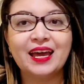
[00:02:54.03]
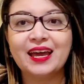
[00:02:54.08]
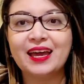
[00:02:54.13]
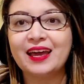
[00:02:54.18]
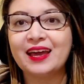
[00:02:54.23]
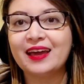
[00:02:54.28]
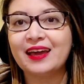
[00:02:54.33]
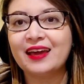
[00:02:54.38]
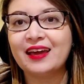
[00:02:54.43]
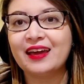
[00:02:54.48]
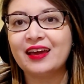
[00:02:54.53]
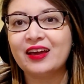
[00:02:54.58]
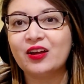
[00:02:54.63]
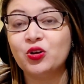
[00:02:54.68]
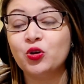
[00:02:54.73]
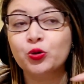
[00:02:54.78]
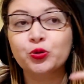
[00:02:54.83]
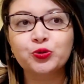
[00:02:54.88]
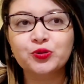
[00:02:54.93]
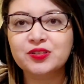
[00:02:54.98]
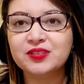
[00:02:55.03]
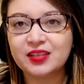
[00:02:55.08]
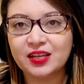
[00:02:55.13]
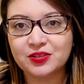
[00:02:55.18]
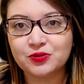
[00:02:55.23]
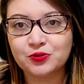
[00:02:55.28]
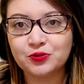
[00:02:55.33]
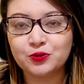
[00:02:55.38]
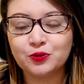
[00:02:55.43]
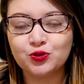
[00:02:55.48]
é, e outros
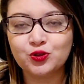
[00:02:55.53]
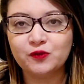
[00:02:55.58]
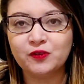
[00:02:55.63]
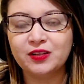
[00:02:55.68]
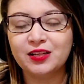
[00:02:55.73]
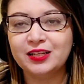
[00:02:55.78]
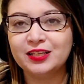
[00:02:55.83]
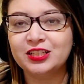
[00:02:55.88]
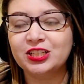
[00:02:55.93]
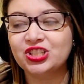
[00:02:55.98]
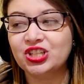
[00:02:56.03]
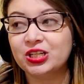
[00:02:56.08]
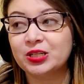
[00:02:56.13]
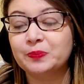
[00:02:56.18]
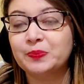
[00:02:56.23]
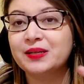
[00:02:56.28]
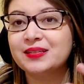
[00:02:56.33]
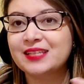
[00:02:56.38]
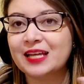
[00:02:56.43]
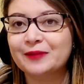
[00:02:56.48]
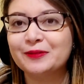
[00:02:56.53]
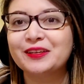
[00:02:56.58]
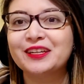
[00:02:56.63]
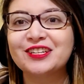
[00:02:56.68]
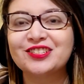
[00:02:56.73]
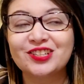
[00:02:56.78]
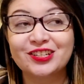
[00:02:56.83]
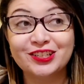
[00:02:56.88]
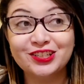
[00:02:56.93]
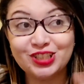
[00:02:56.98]
textos do Juvenilha da Jane percebe
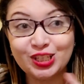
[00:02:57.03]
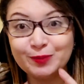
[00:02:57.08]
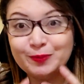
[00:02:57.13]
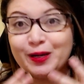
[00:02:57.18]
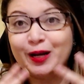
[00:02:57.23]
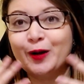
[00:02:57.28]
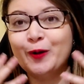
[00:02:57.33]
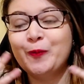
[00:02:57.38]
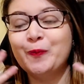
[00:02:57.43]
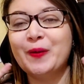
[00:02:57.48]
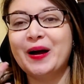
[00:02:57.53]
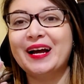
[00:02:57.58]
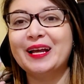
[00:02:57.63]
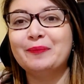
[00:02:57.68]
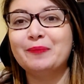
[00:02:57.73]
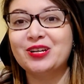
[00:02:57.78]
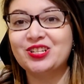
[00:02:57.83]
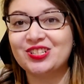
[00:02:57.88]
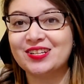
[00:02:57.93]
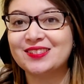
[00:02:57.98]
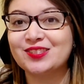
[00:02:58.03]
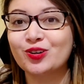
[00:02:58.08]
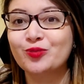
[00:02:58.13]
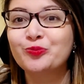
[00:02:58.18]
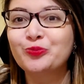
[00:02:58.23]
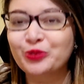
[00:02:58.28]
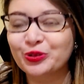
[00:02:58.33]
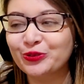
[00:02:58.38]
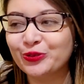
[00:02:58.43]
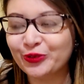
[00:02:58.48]
que a Jane tinha uma
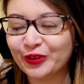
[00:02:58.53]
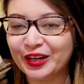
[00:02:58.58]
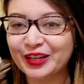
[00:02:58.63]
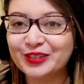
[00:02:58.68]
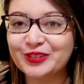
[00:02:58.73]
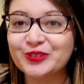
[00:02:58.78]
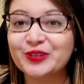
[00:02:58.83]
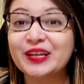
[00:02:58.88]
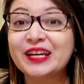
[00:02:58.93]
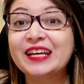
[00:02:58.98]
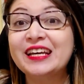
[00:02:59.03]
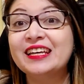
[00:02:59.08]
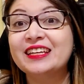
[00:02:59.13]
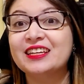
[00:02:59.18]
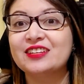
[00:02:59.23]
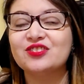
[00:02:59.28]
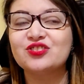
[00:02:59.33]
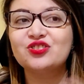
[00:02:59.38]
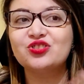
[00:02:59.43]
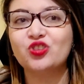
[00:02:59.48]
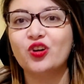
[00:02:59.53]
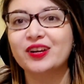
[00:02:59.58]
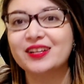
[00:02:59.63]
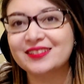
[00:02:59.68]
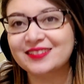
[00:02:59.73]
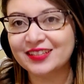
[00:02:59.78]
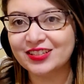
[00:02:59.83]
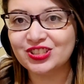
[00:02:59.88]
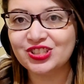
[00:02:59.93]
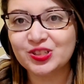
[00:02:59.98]
imaginação muito fértil e as
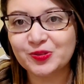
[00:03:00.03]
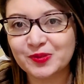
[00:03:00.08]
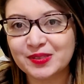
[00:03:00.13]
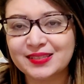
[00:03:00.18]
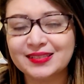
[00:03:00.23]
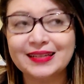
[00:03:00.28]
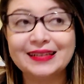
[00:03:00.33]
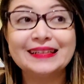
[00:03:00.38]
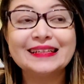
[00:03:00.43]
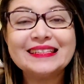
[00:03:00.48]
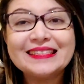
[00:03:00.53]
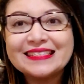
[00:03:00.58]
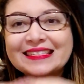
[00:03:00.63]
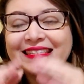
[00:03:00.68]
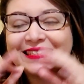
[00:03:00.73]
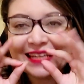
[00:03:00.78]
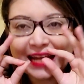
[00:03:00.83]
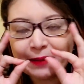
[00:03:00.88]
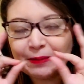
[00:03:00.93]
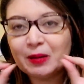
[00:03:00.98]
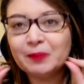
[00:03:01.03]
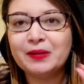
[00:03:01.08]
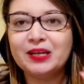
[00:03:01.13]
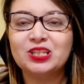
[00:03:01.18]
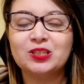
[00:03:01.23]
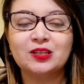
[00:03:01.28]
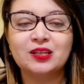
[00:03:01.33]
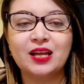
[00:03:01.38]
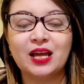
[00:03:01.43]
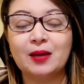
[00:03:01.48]
histórias tendiam a ser
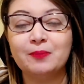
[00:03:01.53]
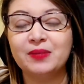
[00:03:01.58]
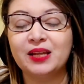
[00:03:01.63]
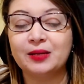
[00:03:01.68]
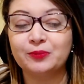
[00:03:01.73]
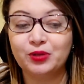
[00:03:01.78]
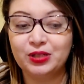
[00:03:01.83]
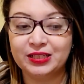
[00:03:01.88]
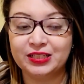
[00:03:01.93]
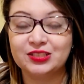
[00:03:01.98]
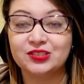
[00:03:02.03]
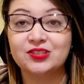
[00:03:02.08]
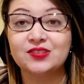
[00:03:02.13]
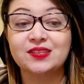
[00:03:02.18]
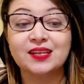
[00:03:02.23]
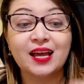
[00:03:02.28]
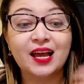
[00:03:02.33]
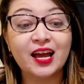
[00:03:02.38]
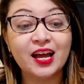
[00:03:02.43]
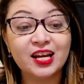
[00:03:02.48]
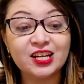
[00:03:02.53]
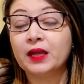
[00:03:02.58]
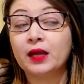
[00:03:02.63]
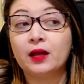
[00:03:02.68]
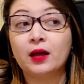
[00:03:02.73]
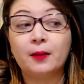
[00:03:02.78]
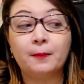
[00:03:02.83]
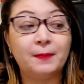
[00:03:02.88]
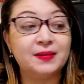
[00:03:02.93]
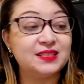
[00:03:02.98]
extremamente é, mirabolantes.
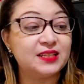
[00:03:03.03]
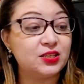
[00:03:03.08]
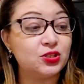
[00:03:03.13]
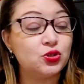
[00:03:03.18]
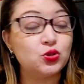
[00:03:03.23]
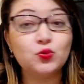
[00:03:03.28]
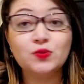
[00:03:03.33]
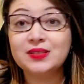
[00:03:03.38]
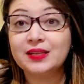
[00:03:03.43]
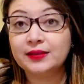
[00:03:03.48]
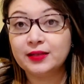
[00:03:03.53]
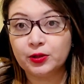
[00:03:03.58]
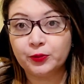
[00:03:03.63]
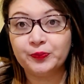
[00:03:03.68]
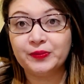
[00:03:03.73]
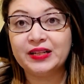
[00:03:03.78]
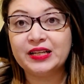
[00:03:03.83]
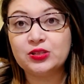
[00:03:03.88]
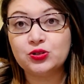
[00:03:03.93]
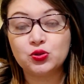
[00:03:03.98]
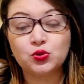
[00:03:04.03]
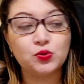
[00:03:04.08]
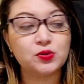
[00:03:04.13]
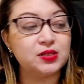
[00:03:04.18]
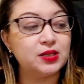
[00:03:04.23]
Mas Lady Susan não. Lady